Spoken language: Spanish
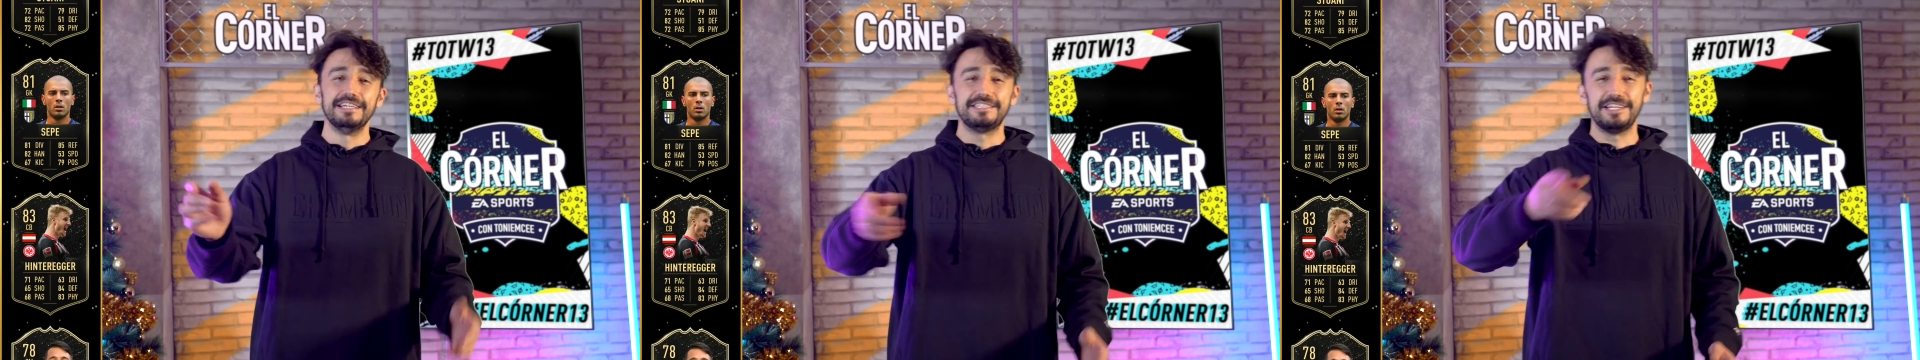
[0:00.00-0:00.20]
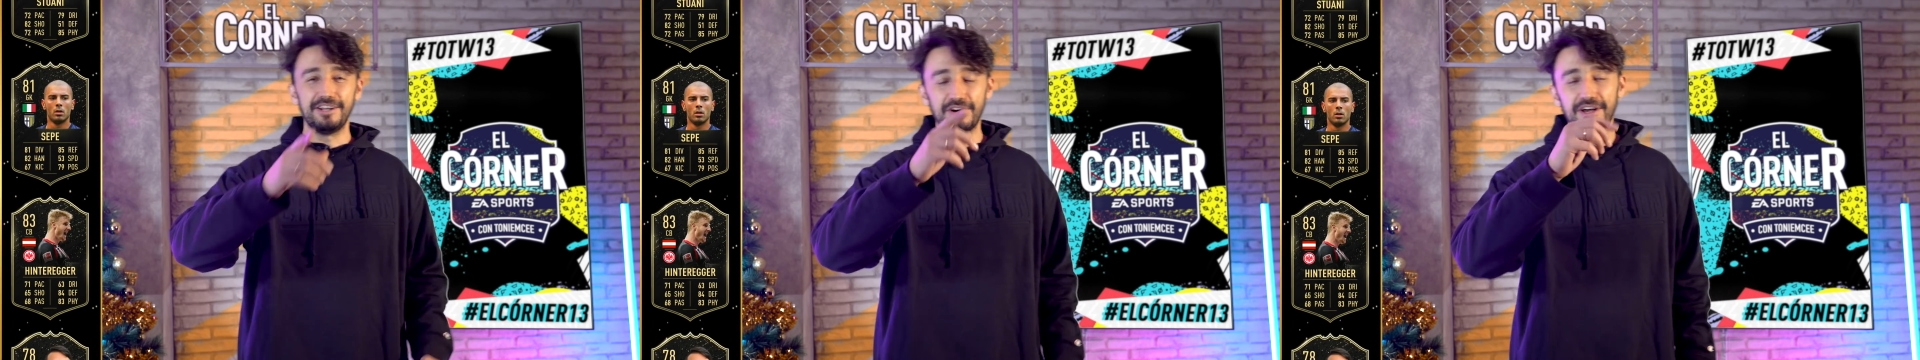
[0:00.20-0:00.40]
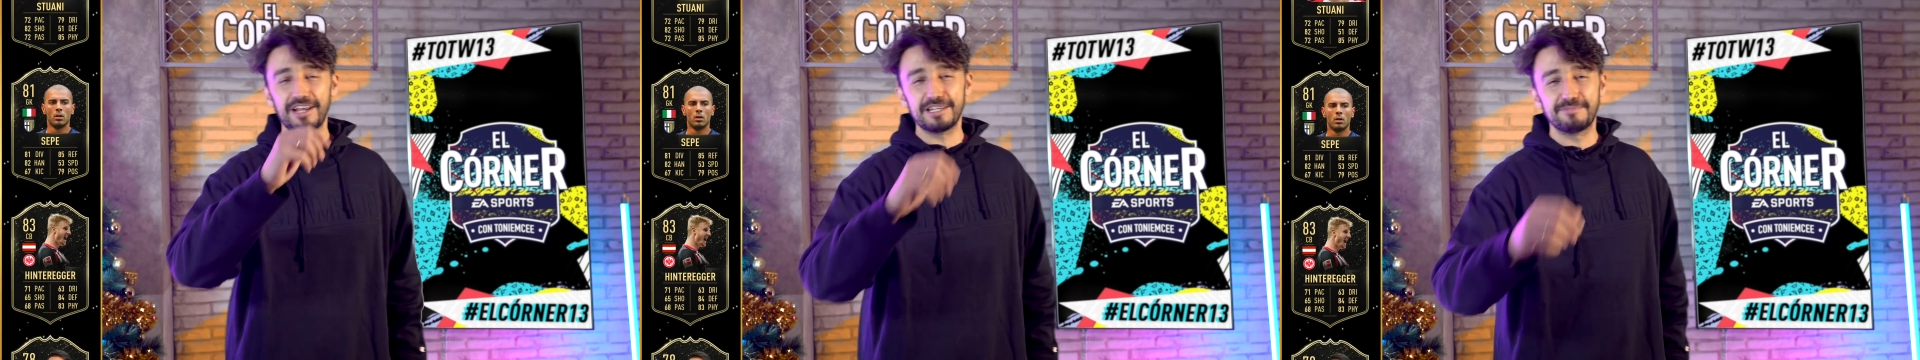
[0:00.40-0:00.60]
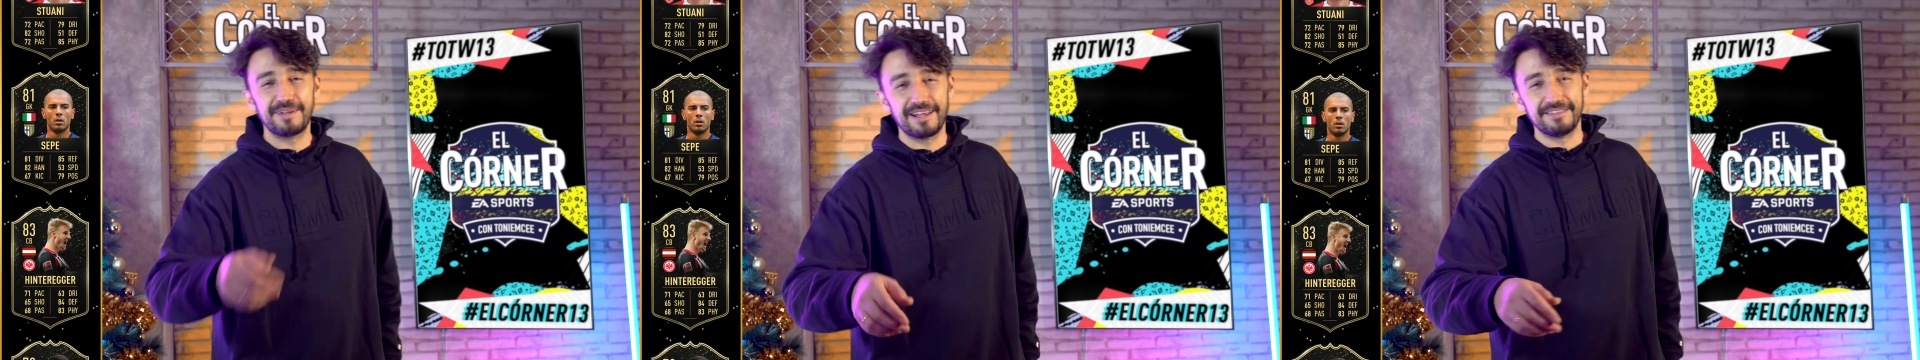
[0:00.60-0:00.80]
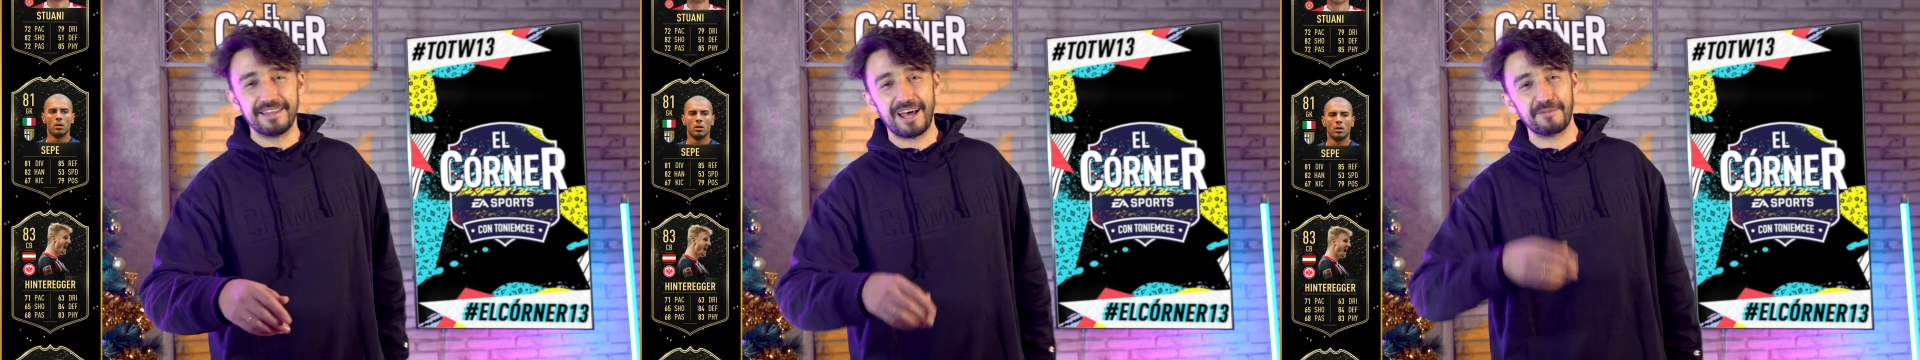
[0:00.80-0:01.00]
Si no queréis
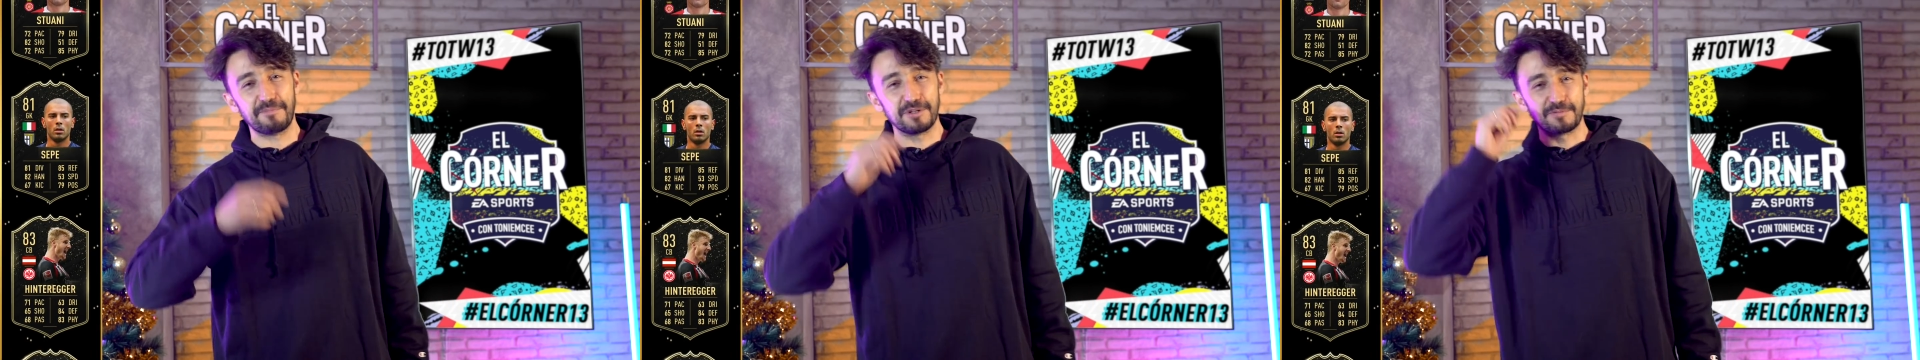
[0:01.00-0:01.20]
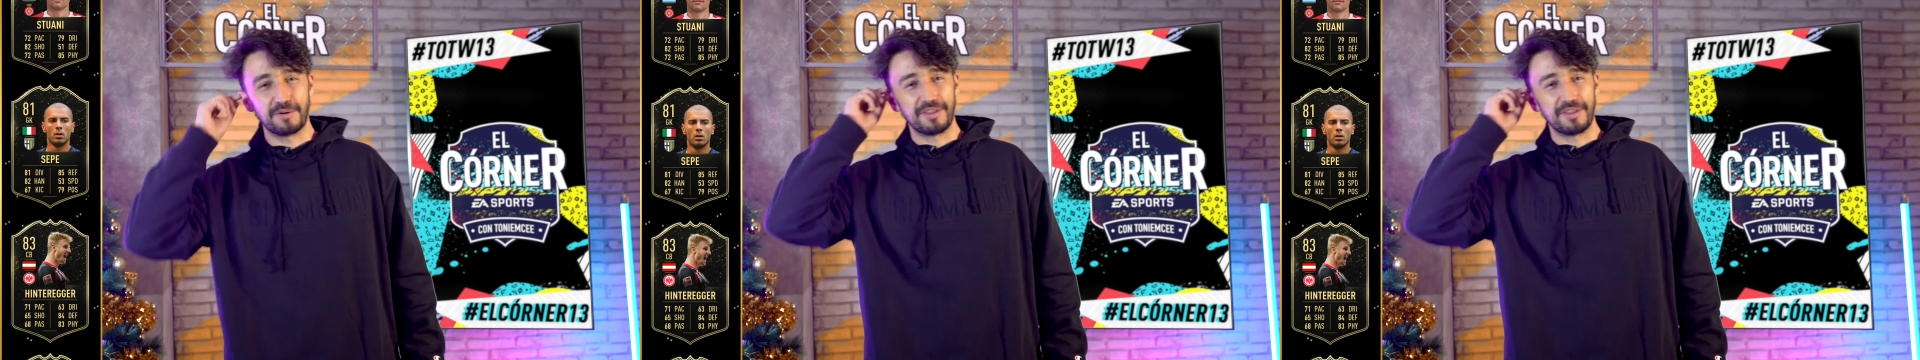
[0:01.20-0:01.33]
merendar, pues